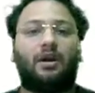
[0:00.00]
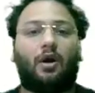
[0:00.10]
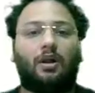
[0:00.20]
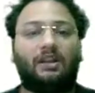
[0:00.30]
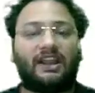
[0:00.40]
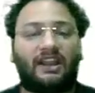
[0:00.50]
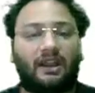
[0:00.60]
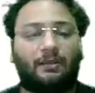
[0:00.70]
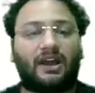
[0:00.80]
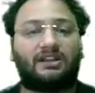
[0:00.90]
ऑनलाइन
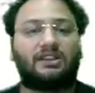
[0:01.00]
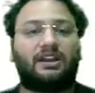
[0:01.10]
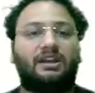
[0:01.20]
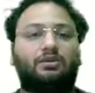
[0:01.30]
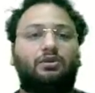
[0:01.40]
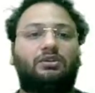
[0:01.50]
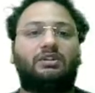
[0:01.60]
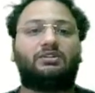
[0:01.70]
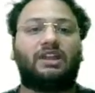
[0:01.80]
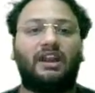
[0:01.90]
एरा में आते हैं तो
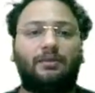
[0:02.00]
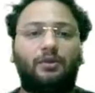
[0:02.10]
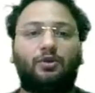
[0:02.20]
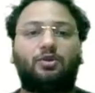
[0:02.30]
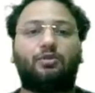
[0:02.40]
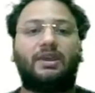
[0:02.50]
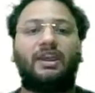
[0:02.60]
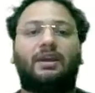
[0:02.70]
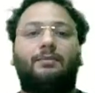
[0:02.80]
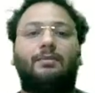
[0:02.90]
दिस हेल्प यू टू
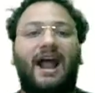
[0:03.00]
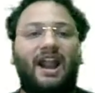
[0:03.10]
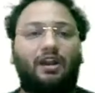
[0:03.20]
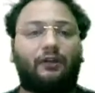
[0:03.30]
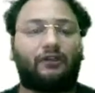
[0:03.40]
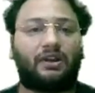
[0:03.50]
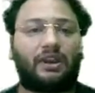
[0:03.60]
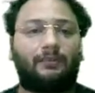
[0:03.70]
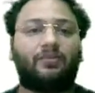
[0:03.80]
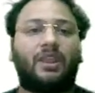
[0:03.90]
मेक अ ब्रांड ऑफ योर
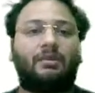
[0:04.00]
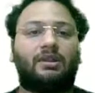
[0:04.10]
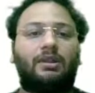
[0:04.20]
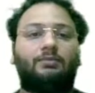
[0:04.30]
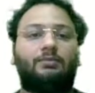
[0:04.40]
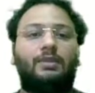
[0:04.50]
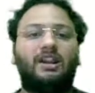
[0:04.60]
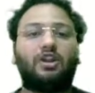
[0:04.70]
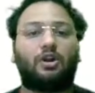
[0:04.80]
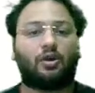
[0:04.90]
नेम मतलब
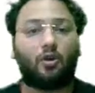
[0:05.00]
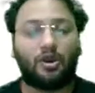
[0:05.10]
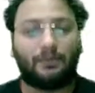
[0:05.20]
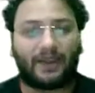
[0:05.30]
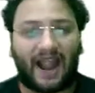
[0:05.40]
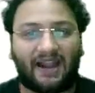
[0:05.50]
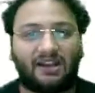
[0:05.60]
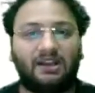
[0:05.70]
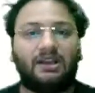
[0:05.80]
बिल्ड योर ओन ब्रांड